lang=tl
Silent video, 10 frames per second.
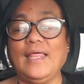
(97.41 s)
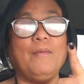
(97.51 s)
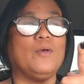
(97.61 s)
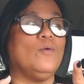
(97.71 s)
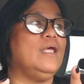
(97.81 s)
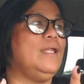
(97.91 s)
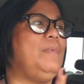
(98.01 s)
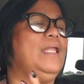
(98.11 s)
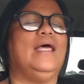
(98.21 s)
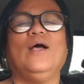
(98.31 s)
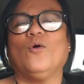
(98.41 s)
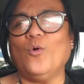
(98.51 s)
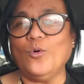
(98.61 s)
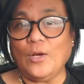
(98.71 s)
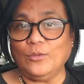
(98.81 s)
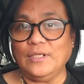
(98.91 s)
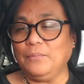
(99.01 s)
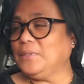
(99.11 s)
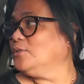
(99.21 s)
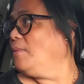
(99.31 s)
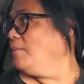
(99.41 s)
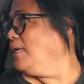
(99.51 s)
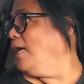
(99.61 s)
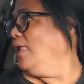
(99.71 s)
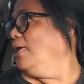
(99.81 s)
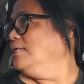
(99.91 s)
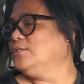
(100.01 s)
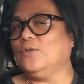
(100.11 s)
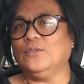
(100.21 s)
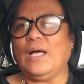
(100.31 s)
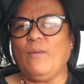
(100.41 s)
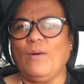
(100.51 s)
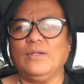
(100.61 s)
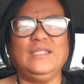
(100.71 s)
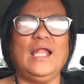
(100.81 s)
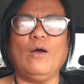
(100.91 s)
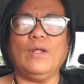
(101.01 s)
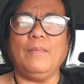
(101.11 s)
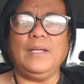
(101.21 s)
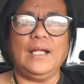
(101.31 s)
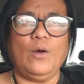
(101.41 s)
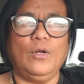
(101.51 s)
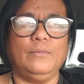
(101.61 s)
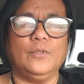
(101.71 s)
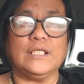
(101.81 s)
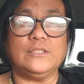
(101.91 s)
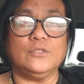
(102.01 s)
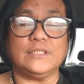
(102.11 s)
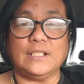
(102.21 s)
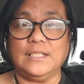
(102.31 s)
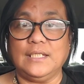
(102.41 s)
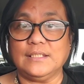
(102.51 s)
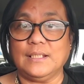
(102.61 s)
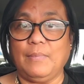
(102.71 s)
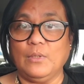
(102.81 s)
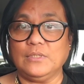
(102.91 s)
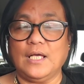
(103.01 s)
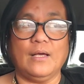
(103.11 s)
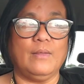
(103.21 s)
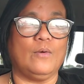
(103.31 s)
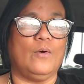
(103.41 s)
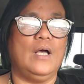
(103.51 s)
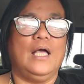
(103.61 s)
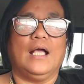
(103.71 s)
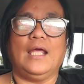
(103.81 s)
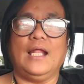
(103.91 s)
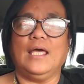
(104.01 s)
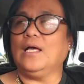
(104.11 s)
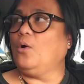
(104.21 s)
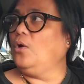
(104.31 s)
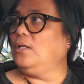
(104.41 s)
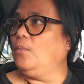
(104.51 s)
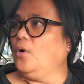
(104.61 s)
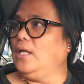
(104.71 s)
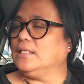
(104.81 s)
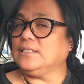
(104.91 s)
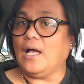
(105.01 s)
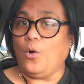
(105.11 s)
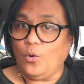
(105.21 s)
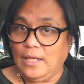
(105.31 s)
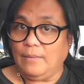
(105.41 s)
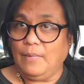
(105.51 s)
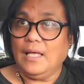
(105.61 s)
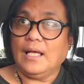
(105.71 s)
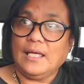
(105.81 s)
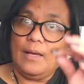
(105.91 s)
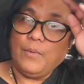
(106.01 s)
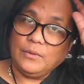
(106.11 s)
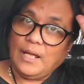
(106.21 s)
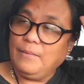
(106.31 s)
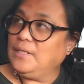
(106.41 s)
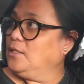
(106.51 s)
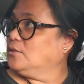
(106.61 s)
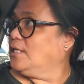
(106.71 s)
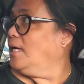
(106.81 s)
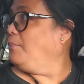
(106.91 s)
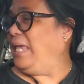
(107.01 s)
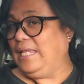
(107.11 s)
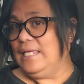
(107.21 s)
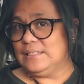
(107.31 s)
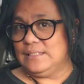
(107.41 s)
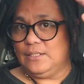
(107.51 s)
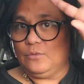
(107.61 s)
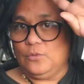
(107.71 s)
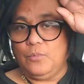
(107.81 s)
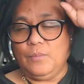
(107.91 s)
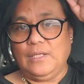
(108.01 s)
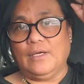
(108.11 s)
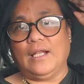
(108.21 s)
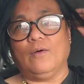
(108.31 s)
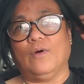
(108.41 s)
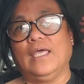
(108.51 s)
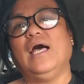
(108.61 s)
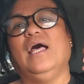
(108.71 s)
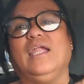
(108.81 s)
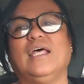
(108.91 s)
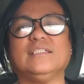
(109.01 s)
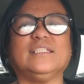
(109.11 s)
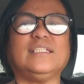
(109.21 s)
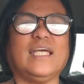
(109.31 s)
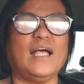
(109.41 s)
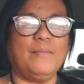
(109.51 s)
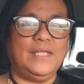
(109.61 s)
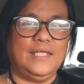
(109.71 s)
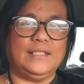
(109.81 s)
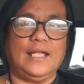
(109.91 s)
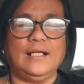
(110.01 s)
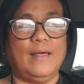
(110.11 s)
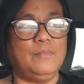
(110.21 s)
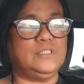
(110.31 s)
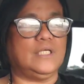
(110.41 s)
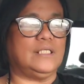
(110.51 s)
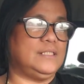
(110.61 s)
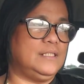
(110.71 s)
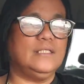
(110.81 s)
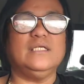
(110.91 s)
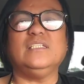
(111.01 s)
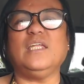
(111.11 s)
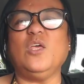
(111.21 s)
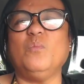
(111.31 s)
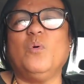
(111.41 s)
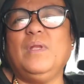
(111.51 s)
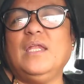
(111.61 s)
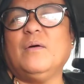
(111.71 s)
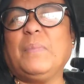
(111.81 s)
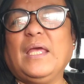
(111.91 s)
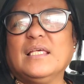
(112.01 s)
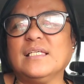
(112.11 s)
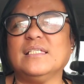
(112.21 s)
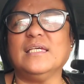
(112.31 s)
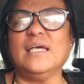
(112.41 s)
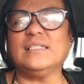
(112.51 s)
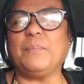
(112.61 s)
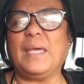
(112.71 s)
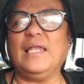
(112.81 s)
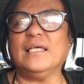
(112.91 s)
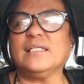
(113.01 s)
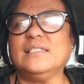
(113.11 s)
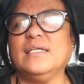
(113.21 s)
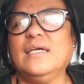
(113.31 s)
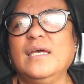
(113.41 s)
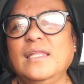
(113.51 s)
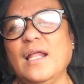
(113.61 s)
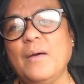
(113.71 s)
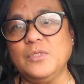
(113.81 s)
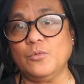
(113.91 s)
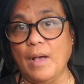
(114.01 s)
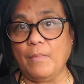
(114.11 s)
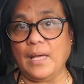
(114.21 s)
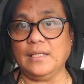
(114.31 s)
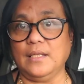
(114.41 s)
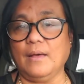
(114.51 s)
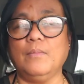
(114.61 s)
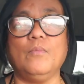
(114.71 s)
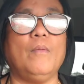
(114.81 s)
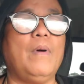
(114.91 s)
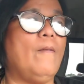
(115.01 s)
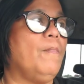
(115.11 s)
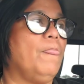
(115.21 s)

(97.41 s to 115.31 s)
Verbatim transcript: Ang dami kong ginabili. Kukunan ko din ng picture mamaya. So, tawa ko. Hindi lang ako nakabili ng olive doon kasi dun sa sardinas na bangus na gagawin ko, kailangan ng olive oil at saka olive. Kaya pumunta kami dito sa Payless. Dito bumili yung anak ko. Kaya nasa sasakyan kami, hinihintay lang namin siya kasi siya na yung bumili ng Payless kasi, sa Payless kasi hindi na kami sumama, parang hindi na kami bumaba.